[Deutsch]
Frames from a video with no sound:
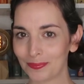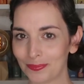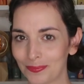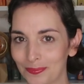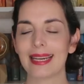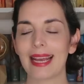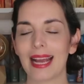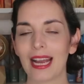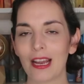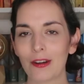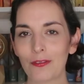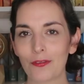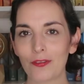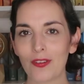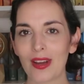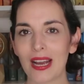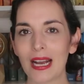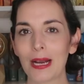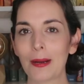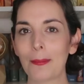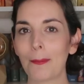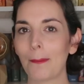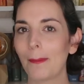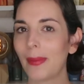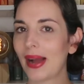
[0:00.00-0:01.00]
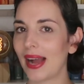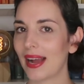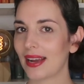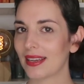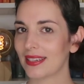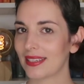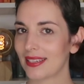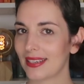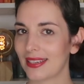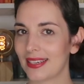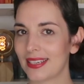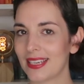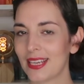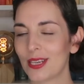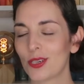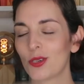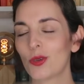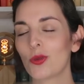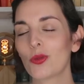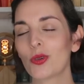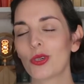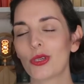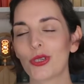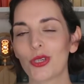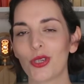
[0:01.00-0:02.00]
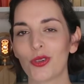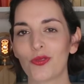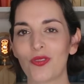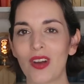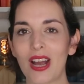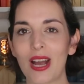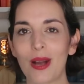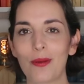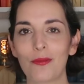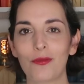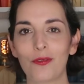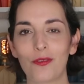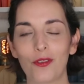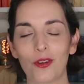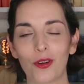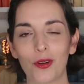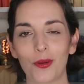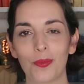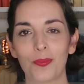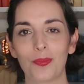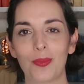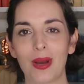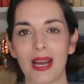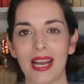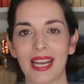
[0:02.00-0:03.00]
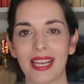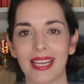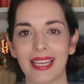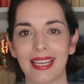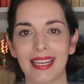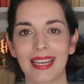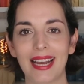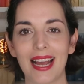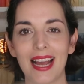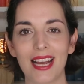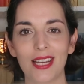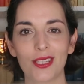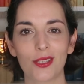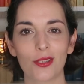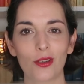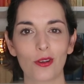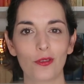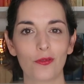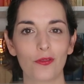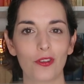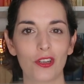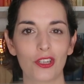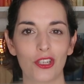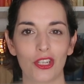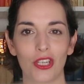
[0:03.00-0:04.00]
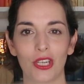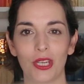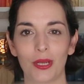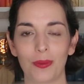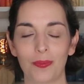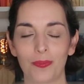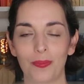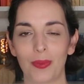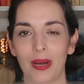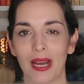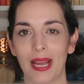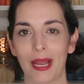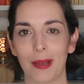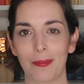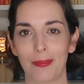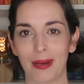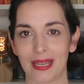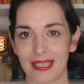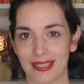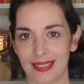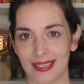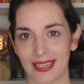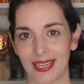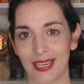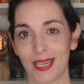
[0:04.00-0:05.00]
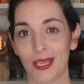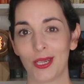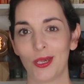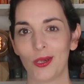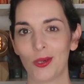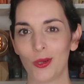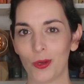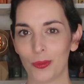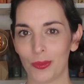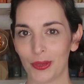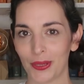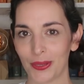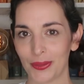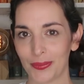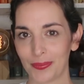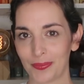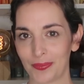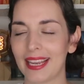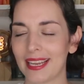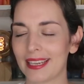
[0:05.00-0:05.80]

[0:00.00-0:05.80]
Den Anfang macht Der dunkle Schwarm von Marie Grashoff, erschienen bei Bastei Lübbe.